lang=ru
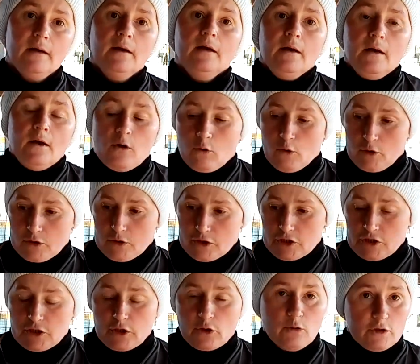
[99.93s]
Хочешь, не
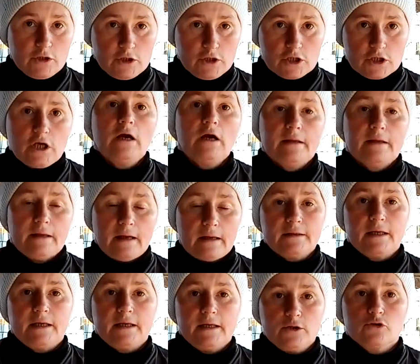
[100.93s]
хочешь, надо
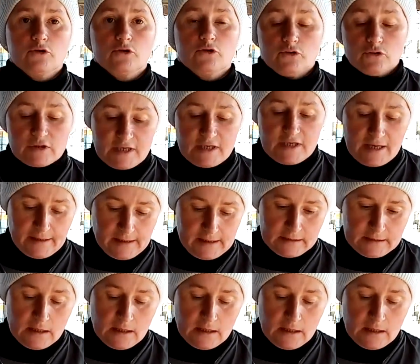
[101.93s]
их чуть-чуть согреть.